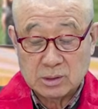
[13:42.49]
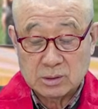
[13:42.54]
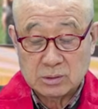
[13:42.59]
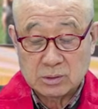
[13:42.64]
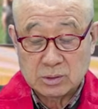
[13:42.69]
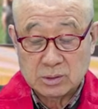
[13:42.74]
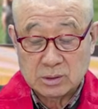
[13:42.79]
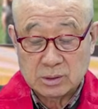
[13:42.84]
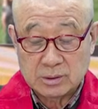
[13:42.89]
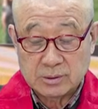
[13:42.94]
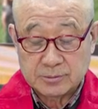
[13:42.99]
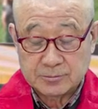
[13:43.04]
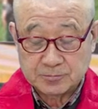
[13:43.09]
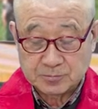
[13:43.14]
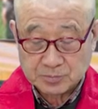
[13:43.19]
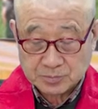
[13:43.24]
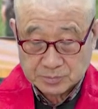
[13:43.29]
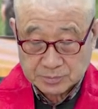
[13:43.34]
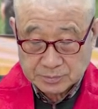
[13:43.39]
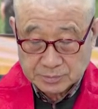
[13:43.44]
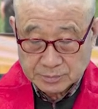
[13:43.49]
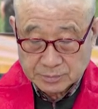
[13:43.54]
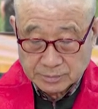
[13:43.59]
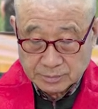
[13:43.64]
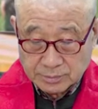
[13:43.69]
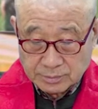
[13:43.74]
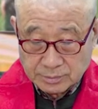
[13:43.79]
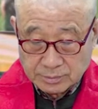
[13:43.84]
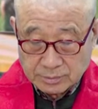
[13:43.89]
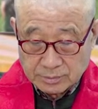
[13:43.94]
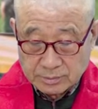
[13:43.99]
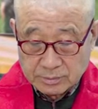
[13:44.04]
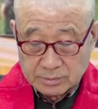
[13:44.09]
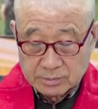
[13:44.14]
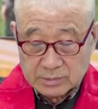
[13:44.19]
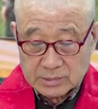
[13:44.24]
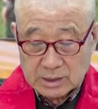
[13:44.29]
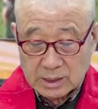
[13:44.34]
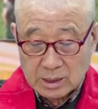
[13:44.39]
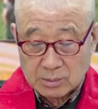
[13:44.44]
있어서
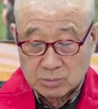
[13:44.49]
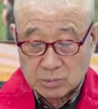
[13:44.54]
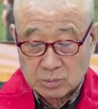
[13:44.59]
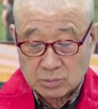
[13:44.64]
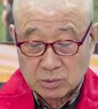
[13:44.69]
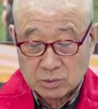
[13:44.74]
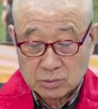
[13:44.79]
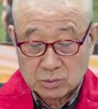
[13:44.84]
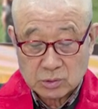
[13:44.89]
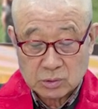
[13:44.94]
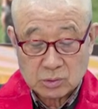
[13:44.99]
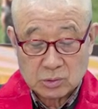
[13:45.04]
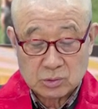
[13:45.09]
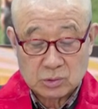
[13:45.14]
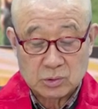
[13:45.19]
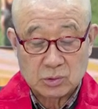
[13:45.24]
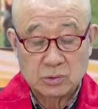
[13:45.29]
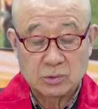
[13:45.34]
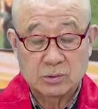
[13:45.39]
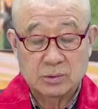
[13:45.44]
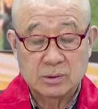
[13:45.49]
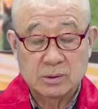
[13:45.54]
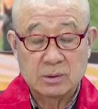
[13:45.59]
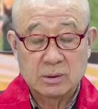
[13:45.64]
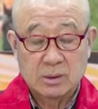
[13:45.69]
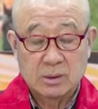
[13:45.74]
한번 보는 것도 좋은